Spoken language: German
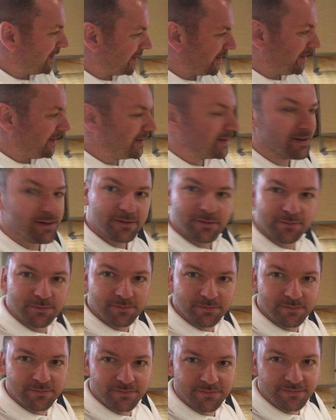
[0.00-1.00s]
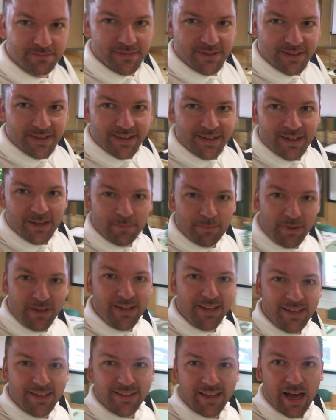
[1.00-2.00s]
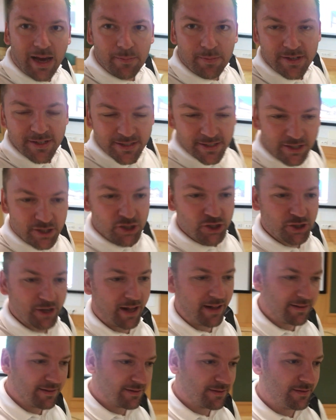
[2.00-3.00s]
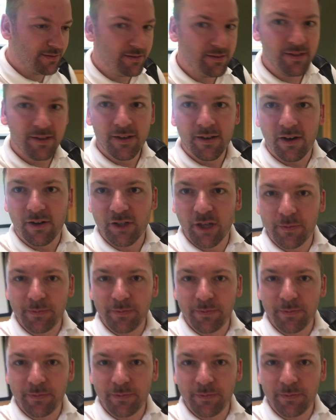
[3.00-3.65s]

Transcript: hier, bin ich damals gestanden und